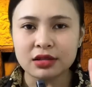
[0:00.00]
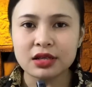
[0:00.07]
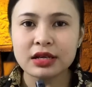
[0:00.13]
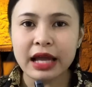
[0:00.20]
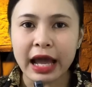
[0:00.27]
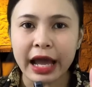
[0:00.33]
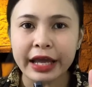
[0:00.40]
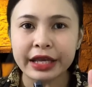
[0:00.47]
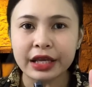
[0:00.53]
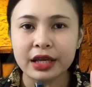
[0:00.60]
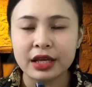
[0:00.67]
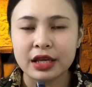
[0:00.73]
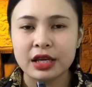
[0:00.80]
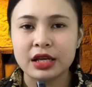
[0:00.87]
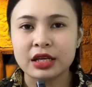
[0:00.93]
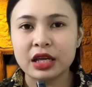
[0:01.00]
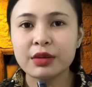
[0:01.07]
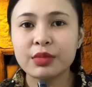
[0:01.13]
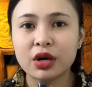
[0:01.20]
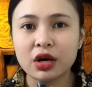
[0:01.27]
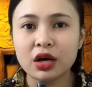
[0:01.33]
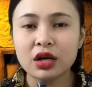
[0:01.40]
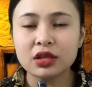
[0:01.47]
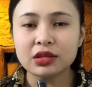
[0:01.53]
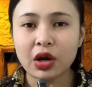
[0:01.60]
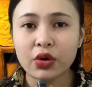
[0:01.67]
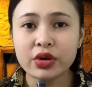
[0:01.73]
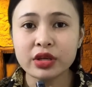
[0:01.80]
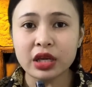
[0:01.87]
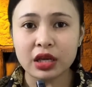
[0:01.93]
lần thứ hai. Cái bữa
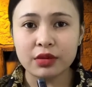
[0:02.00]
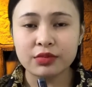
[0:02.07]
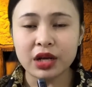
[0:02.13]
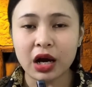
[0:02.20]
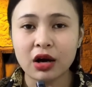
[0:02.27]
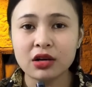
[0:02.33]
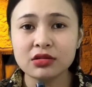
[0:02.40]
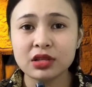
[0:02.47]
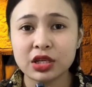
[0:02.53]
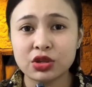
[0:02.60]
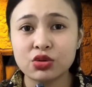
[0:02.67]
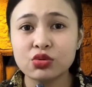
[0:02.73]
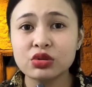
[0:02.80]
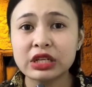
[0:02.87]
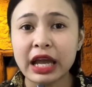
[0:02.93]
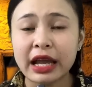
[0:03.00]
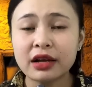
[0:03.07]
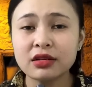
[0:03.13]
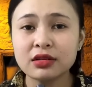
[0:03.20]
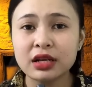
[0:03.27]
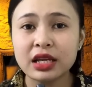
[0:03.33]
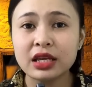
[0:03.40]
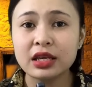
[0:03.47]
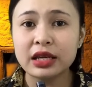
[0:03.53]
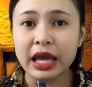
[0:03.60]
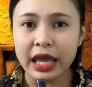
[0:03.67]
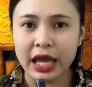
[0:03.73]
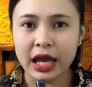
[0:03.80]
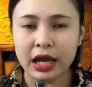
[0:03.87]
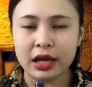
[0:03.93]
tối ngày hôm đó thì chú Sáng đi
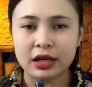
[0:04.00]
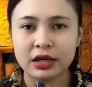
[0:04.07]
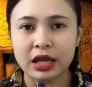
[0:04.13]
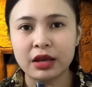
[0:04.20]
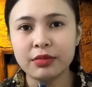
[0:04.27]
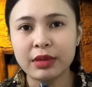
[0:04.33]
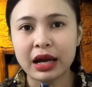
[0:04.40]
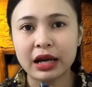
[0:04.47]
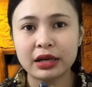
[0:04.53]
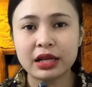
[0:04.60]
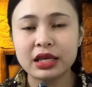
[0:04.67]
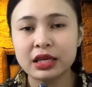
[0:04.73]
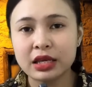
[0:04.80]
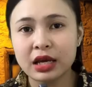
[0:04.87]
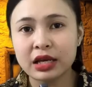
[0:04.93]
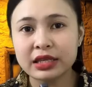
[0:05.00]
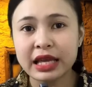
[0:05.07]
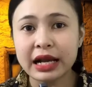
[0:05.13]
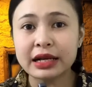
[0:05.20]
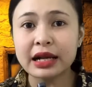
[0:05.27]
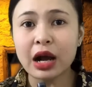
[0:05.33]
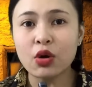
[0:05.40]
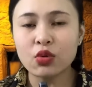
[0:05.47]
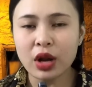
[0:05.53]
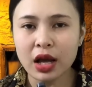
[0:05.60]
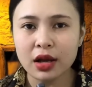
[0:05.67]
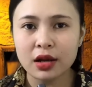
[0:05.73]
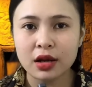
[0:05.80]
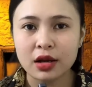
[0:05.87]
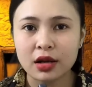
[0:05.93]
ghe để mà đi giăng câu đó.